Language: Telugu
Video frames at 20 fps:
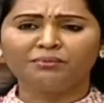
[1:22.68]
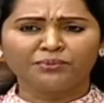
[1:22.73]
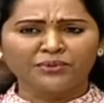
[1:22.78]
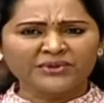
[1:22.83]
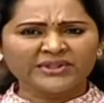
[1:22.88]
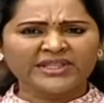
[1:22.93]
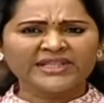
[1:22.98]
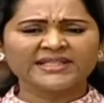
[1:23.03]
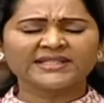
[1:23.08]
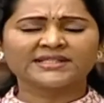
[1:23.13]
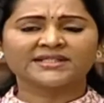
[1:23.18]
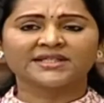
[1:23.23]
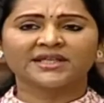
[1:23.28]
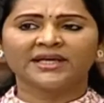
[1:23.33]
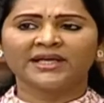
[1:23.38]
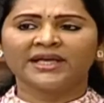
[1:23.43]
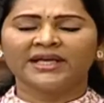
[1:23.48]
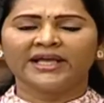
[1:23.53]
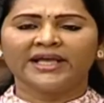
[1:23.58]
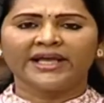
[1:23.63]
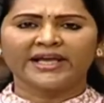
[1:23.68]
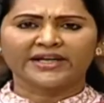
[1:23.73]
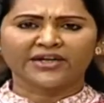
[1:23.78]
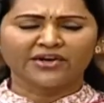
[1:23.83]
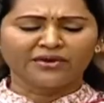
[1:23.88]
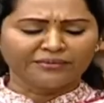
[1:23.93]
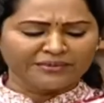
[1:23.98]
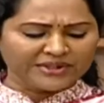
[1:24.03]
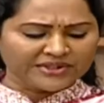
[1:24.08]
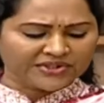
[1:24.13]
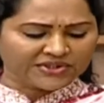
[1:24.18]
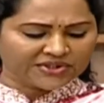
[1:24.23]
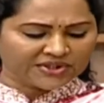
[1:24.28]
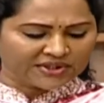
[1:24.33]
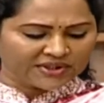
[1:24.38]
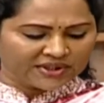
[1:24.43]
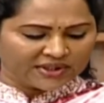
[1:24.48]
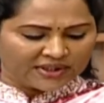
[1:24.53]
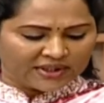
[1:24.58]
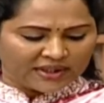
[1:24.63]
బుద్ధిస్ట్ ఎకనమిస్ట్
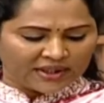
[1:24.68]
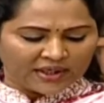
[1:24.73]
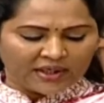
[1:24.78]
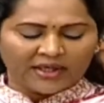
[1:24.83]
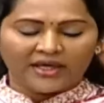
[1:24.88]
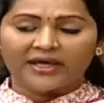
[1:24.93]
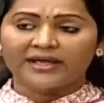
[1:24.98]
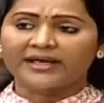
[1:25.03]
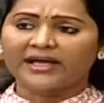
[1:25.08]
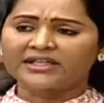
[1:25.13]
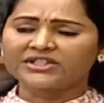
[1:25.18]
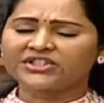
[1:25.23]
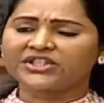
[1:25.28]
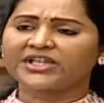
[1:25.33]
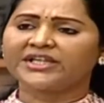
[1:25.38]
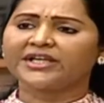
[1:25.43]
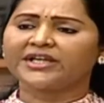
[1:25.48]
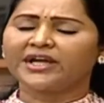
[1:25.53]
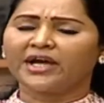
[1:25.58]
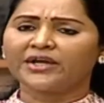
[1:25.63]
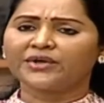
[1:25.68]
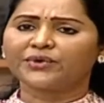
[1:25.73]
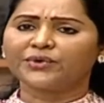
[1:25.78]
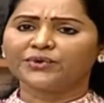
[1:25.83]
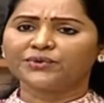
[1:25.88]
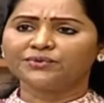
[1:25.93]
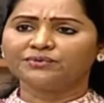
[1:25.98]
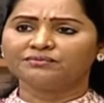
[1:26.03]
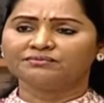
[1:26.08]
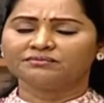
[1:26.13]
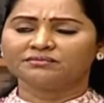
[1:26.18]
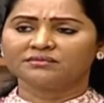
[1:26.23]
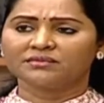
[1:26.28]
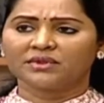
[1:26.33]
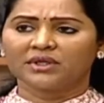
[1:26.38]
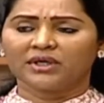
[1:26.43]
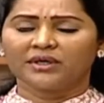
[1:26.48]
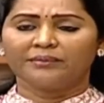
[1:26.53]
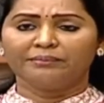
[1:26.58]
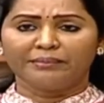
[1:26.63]
రాజకీయ నాయకుడు
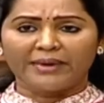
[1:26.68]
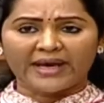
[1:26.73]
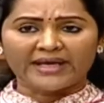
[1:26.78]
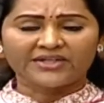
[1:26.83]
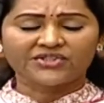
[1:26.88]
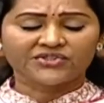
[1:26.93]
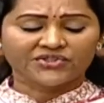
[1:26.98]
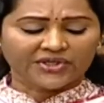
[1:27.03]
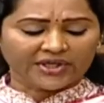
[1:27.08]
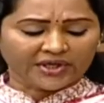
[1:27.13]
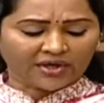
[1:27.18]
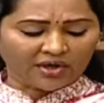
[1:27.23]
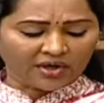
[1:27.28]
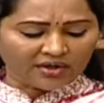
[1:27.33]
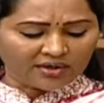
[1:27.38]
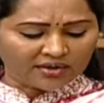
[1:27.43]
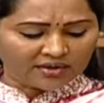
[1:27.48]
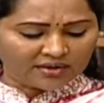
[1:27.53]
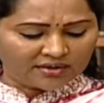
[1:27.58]
బ్యారిస్టర్ లా